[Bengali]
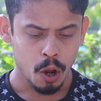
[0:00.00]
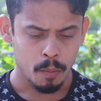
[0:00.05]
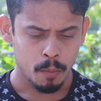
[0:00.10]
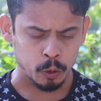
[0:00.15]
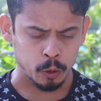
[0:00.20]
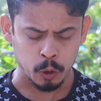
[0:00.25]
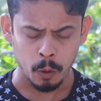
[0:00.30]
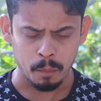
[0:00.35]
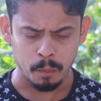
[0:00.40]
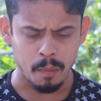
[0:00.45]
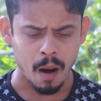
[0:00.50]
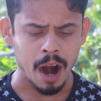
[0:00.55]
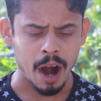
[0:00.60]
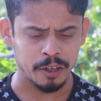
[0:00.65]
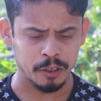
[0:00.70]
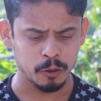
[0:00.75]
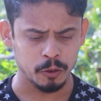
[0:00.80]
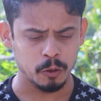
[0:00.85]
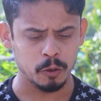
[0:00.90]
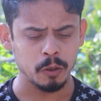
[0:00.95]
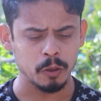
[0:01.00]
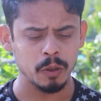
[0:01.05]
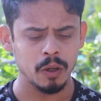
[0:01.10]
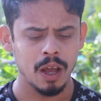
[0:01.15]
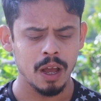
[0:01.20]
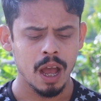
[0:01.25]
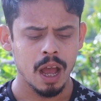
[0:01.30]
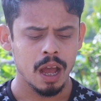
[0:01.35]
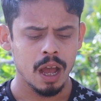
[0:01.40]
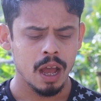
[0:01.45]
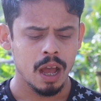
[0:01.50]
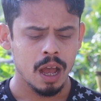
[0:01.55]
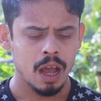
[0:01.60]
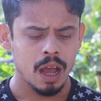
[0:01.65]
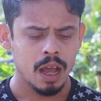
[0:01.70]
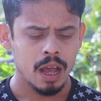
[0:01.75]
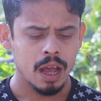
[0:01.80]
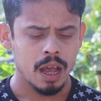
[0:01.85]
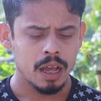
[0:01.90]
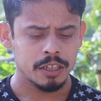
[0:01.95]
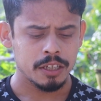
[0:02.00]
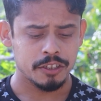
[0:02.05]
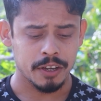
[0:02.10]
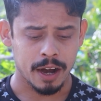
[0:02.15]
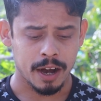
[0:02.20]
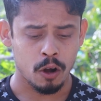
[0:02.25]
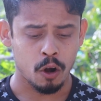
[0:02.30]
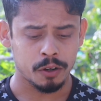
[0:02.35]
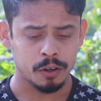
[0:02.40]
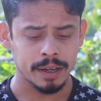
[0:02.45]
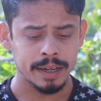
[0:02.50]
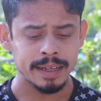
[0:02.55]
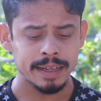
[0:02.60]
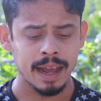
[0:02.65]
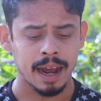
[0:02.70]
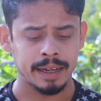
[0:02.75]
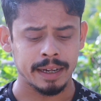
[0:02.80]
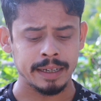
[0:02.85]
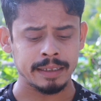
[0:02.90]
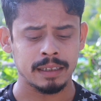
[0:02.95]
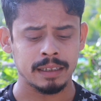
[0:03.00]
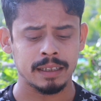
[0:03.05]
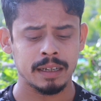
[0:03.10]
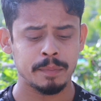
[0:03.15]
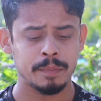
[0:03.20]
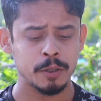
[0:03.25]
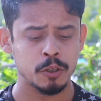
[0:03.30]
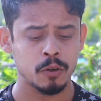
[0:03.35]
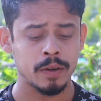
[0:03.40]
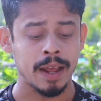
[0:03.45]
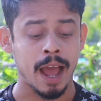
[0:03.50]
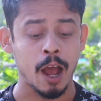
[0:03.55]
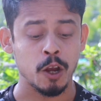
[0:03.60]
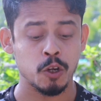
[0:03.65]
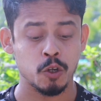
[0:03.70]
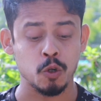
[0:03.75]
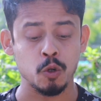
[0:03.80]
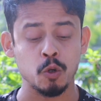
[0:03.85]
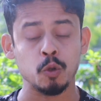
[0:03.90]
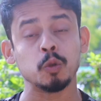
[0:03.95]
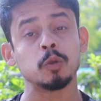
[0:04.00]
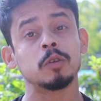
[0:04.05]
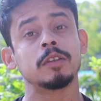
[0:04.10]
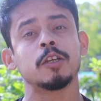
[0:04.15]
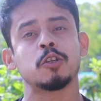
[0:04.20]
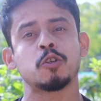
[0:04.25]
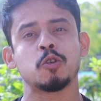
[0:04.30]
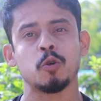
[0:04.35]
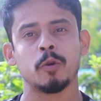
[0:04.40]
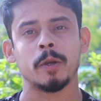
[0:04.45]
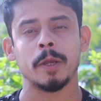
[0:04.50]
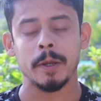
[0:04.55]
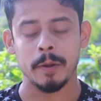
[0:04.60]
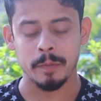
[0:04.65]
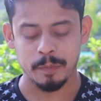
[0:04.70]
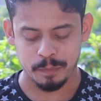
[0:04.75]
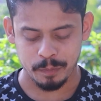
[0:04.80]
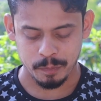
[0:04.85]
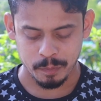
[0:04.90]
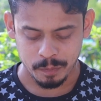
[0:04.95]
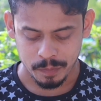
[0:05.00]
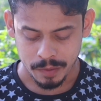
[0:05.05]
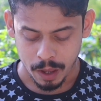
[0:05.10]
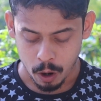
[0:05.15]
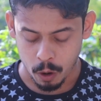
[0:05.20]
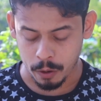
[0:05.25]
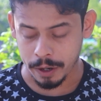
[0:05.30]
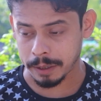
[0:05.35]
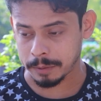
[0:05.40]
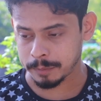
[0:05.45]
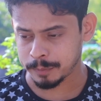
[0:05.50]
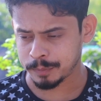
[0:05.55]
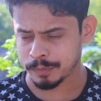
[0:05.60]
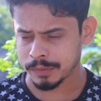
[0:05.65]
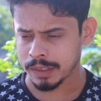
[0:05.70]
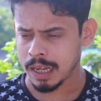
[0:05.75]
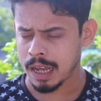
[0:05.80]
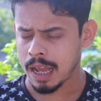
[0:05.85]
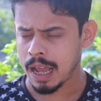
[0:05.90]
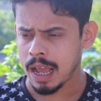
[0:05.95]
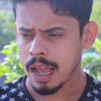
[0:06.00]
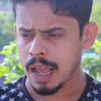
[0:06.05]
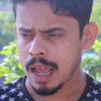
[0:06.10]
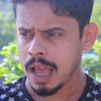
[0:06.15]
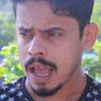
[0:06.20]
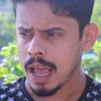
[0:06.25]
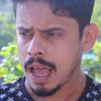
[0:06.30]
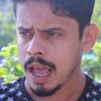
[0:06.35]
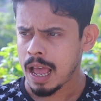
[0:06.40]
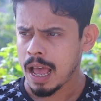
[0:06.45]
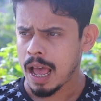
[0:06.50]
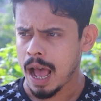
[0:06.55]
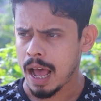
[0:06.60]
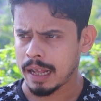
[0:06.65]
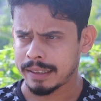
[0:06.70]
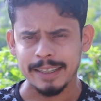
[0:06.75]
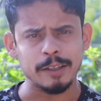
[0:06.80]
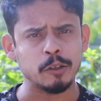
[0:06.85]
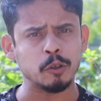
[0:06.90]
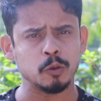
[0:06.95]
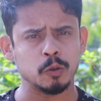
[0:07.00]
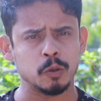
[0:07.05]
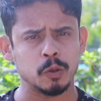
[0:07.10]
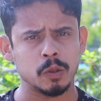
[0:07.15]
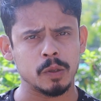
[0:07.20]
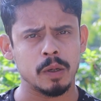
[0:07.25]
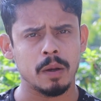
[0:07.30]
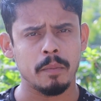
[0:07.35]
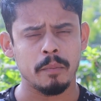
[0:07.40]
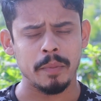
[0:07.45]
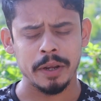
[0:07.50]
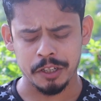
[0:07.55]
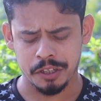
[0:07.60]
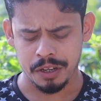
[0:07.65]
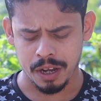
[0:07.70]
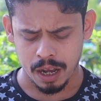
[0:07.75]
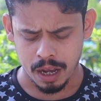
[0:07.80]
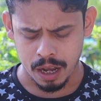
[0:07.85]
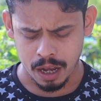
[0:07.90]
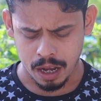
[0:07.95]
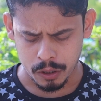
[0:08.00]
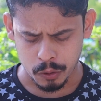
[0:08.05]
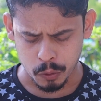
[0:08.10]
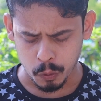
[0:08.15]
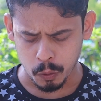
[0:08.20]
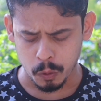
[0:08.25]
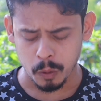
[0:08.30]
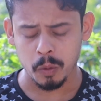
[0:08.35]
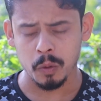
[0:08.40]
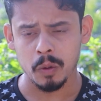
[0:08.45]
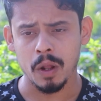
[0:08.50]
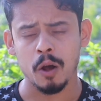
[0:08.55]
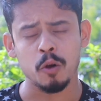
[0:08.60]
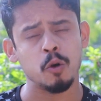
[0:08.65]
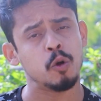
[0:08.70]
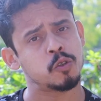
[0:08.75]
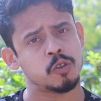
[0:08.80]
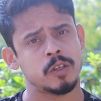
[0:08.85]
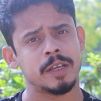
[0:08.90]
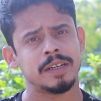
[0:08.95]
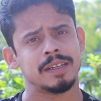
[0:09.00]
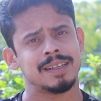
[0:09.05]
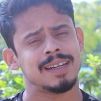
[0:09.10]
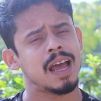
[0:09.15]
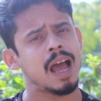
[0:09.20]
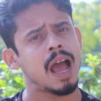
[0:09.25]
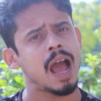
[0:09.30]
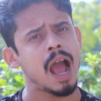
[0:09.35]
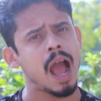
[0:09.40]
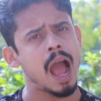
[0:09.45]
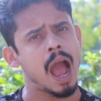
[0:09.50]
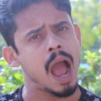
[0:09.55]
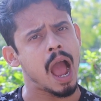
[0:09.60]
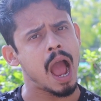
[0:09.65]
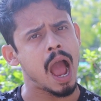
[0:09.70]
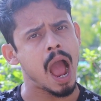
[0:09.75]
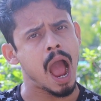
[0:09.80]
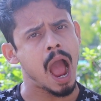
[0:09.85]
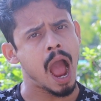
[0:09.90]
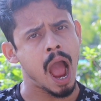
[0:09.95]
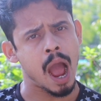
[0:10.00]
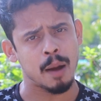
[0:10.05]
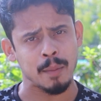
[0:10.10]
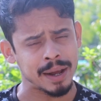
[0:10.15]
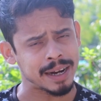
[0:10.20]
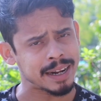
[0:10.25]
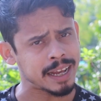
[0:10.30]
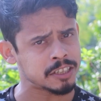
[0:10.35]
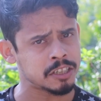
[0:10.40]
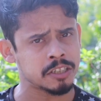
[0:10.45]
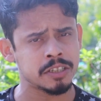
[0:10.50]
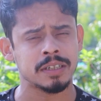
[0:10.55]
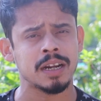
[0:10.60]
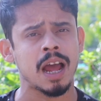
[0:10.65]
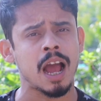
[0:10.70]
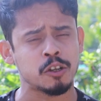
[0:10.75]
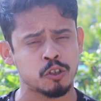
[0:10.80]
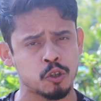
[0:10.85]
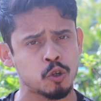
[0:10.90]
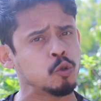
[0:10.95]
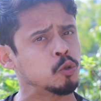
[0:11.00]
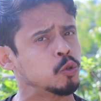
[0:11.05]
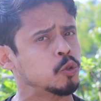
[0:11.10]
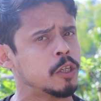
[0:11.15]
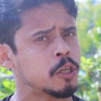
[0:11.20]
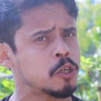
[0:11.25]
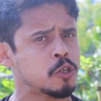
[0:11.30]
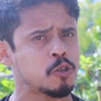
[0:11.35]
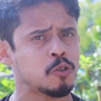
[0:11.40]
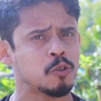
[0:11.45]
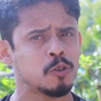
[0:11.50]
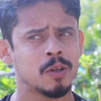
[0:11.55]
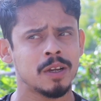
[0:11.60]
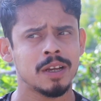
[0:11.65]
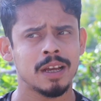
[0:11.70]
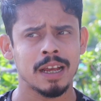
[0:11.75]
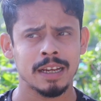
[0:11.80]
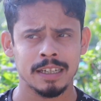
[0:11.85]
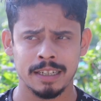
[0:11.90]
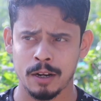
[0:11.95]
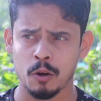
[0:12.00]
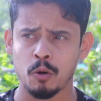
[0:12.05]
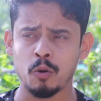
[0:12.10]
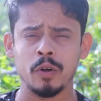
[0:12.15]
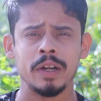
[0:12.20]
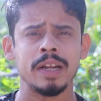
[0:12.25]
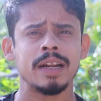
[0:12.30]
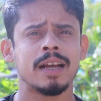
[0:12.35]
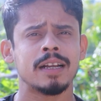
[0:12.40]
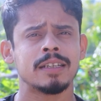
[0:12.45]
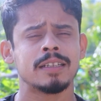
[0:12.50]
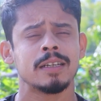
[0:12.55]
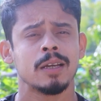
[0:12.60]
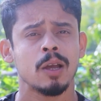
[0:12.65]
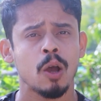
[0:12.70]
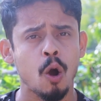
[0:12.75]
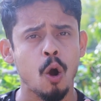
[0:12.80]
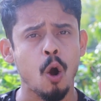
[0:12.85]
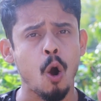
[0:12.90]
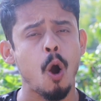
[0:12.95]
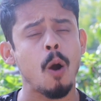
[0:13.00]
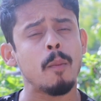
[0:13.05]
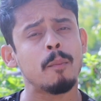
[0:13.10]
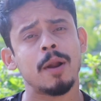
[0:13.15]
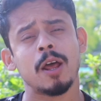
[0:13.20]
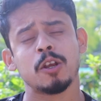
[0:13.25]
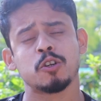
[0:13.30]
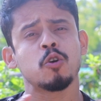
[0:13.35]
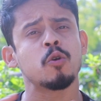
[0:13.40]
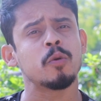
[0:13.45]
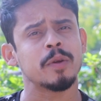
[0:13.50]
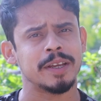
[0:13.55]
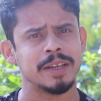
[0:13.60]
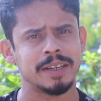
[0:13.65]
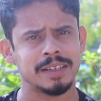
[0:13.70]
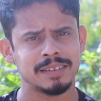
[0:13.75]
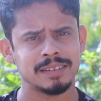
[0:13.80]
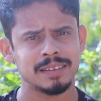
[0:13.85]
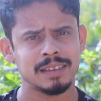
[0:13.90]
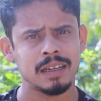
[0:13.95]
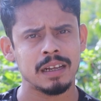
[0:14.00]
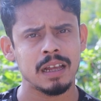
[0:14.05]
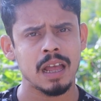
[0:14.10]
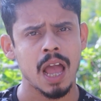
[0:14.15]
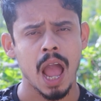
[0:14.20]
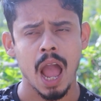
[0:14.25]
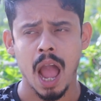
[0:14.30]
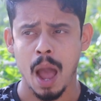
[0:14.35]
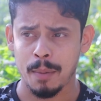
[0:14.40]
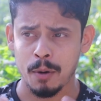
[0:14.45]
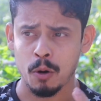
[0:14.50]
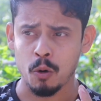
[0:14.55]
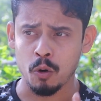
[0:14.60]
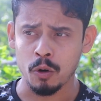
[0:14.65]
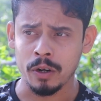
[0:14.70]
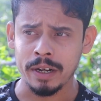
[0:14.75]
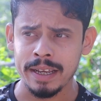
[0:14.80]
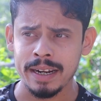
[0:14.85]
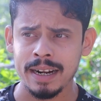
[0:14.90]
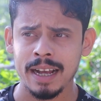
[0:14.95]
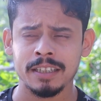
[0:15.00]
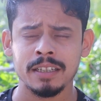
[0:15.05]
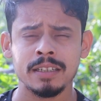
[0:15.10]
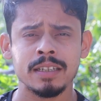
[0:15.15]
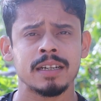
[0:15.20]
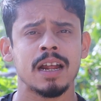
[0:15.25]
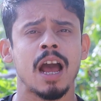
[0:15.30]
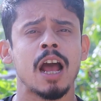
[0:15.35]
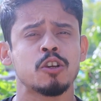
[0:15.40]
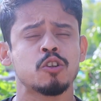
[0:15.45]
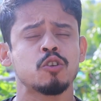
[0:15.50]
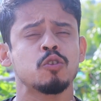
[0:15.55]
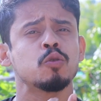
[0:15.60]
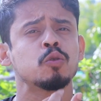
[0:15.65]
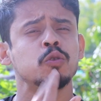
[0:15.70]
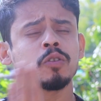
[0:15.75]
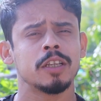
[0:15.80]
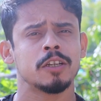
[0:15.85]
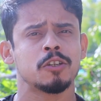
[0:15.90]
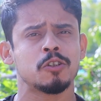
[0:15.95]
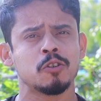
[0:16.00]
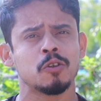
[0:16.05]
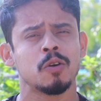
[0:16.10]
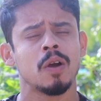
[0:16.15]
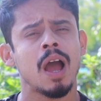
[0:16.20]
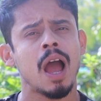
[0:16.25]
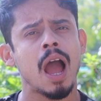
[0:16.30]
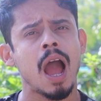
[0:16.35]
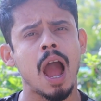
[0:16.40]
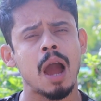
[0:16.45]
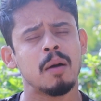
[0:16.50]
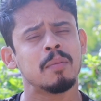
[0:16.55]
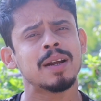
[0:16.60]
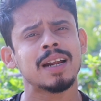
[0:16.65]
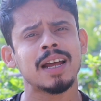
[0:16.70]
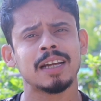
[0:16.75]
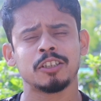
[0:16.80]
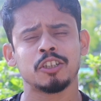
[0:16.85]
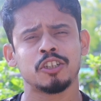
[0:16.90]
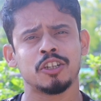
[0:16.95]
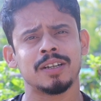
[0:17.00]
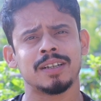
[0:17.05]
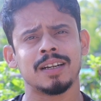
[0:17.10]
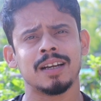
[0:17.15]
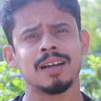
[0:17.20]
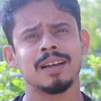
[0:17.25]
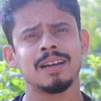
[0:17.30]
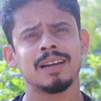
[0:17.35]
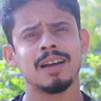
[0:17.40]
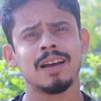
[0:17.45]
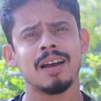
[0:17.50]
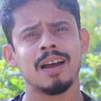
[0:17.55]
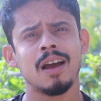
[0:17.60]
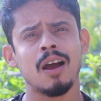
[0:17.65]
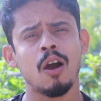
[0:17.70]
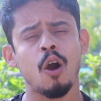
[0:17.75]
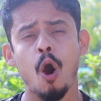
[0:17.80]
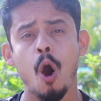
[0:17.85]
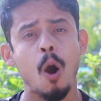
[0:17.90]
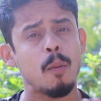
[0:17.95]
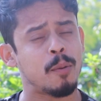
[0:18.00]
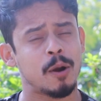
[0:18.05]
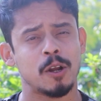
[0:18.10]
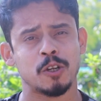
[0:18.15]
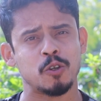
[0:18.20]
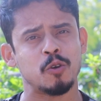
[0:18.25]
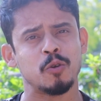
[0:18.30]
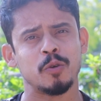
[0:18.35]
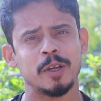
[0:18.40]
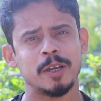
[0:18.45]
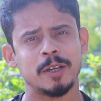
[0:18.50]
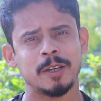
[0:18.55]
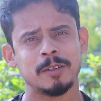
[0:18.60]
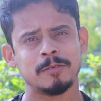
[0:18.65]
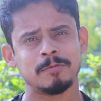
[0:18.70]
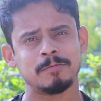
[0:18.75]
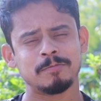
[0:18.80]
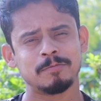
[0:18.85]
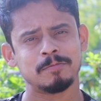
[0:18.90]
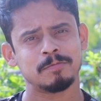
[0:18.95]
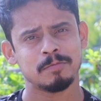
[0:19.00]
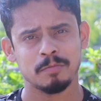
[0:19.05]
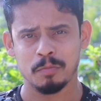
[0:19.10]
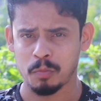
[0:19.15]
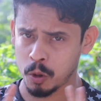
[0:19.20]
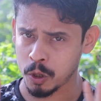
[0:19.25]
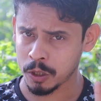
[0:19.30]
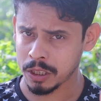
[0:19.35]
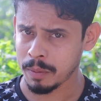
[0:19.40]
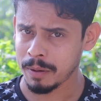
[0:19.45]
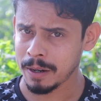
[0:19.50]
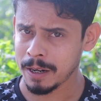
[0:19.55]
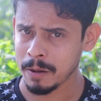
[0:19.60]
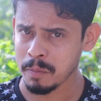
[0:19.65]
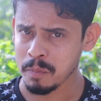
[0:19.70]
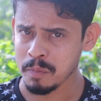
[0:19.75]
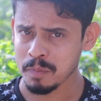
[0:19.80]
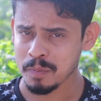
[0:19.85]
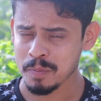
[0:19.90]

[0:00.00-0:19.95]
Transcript: প্রথম পাঠ হলো যারা লটারি কাটে তাদের পিছনে আসল উদ্দেশ্য কী ওকে দেখুন মির্জা নুল হোসেন আমার কাছে যেটা আসল উদ্দেশ্য সেটা অন্যের কাছে অপ্রাসঙ্গিক আবার অন্যের কাছে যেটা আসল উদ্দেশ্য আমার কাছে সেটা অপ্রাসঙ্গিক বোঝাতে পারলাম